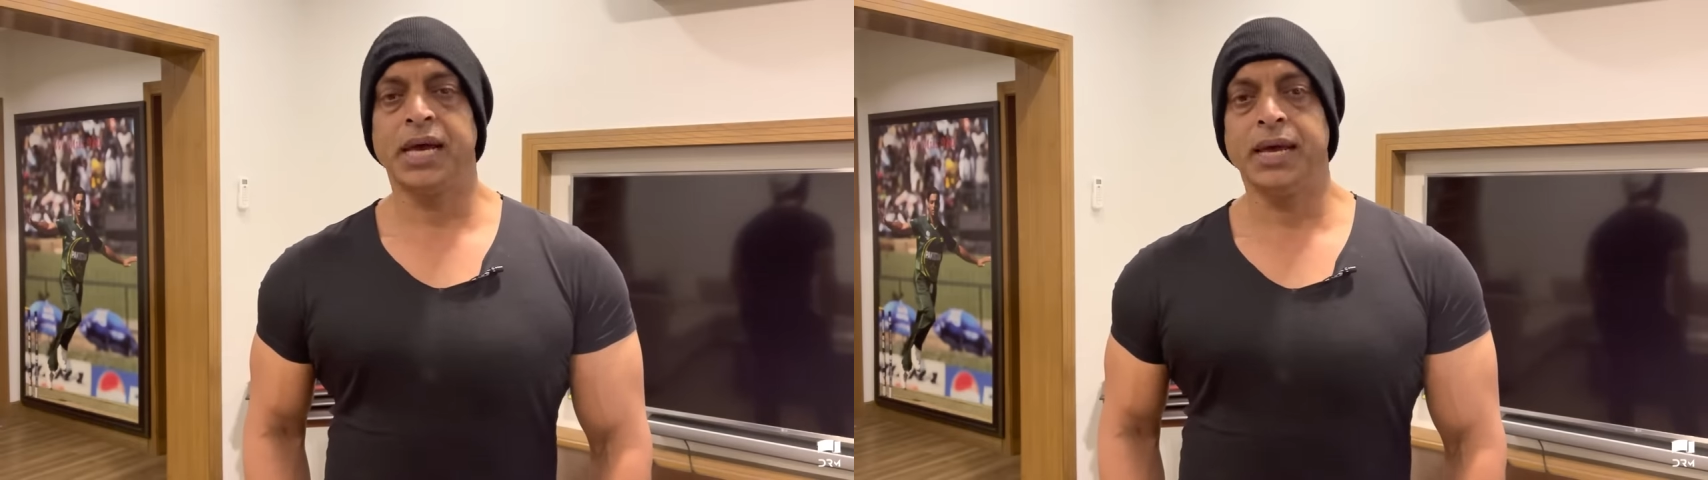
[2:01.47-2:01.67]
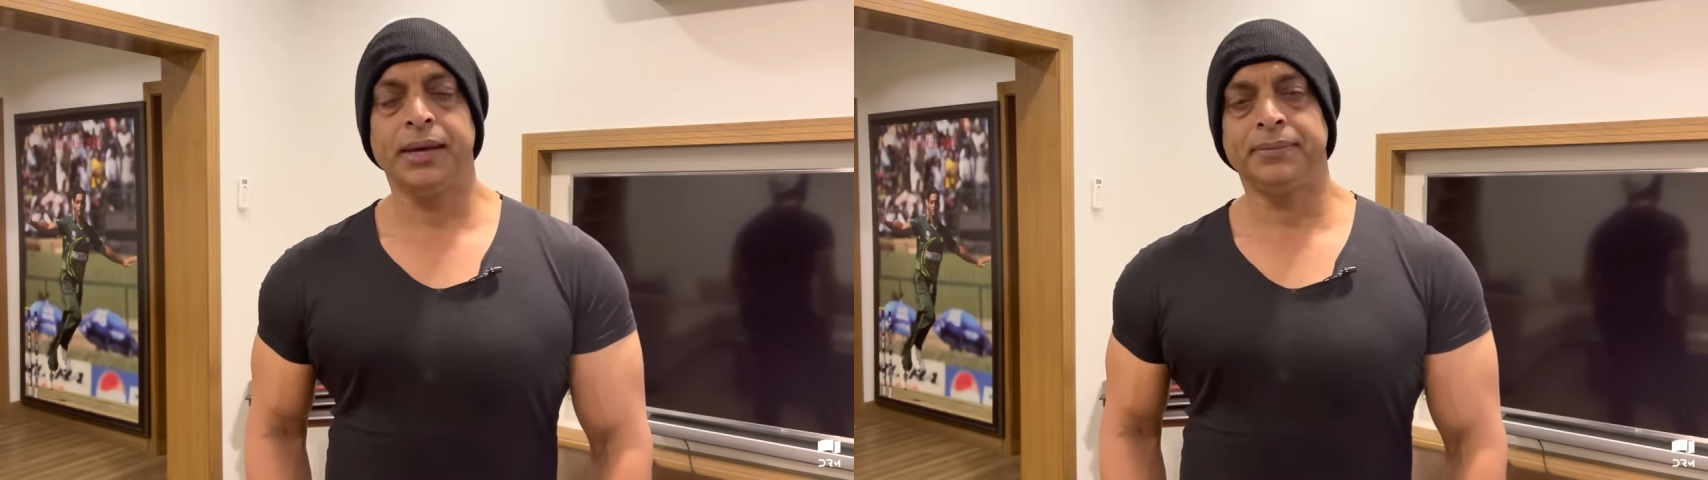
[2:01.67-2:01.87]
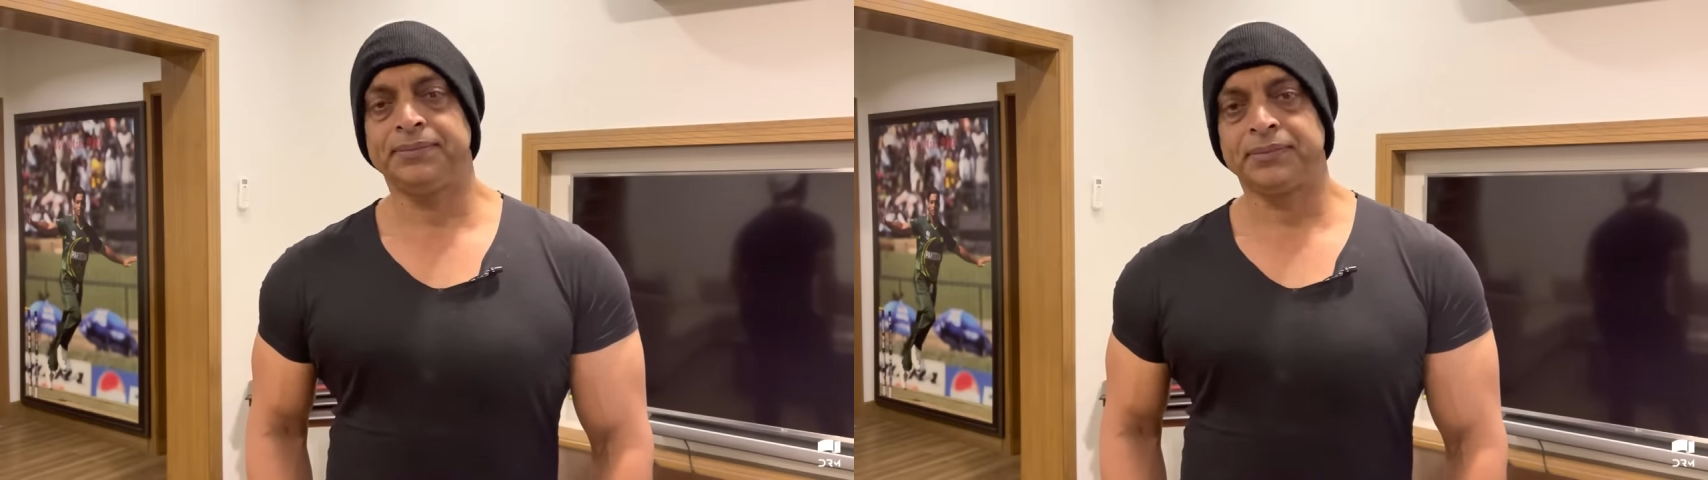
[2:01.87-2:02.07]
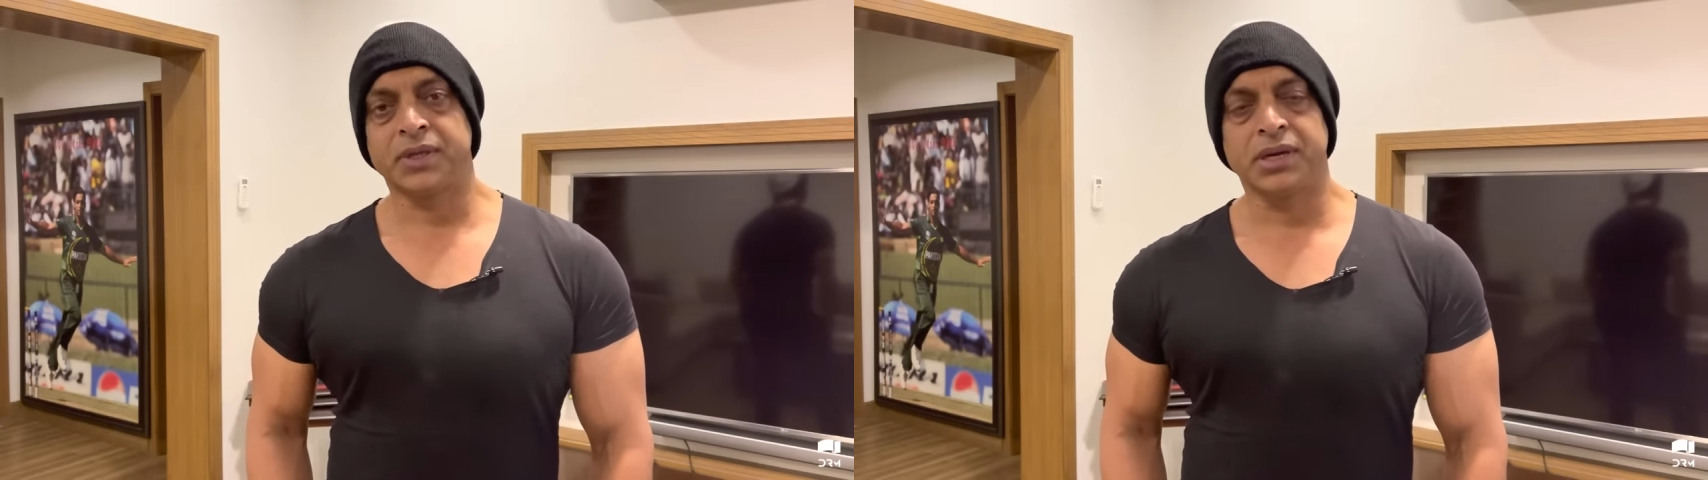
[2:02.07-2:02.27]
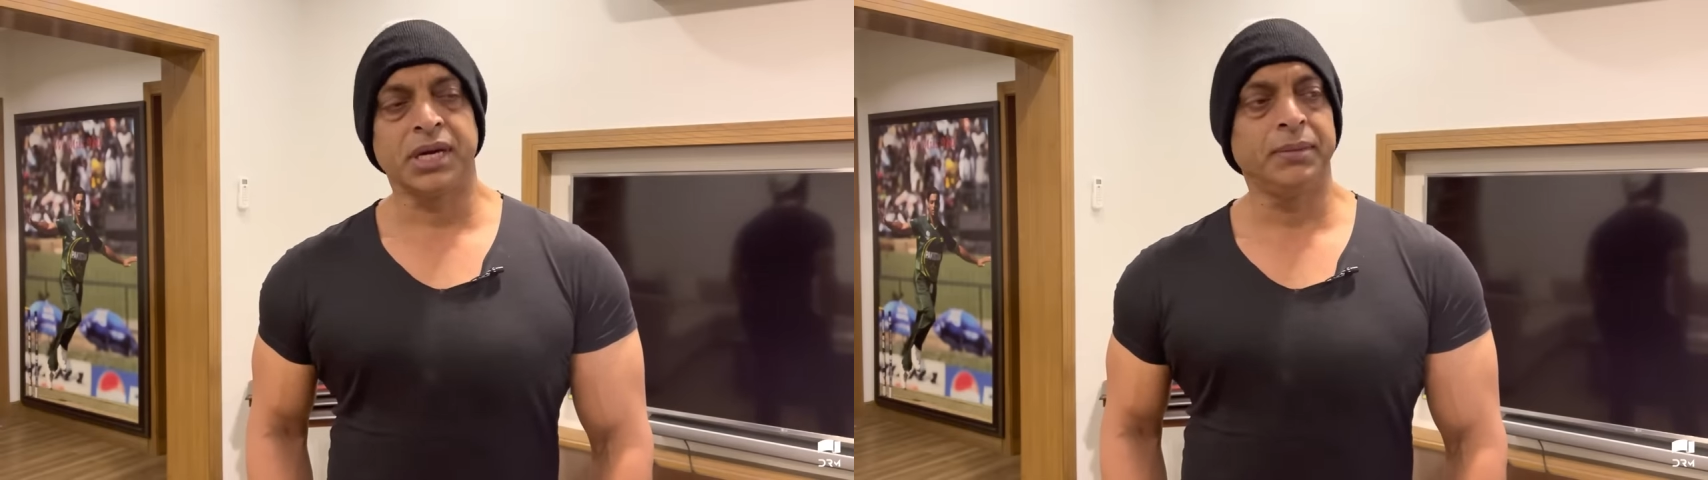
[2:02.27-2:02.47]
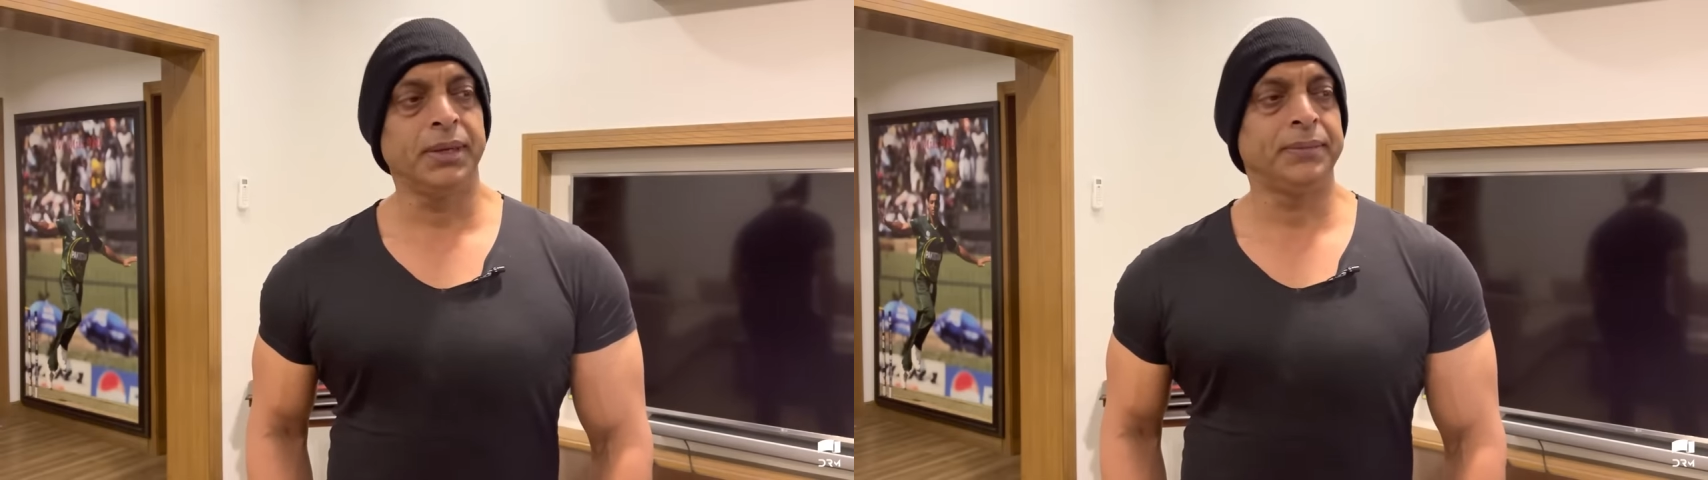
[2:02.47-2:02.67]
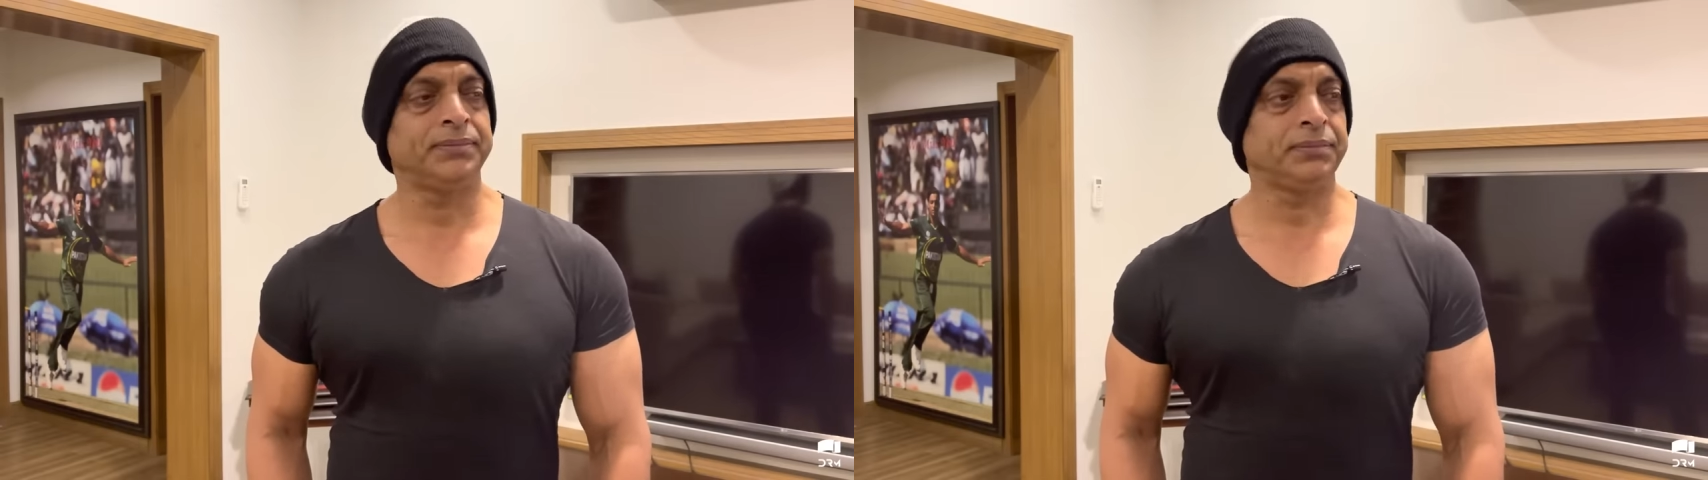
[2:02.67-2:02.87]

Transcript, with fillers: आया क्रिकेट में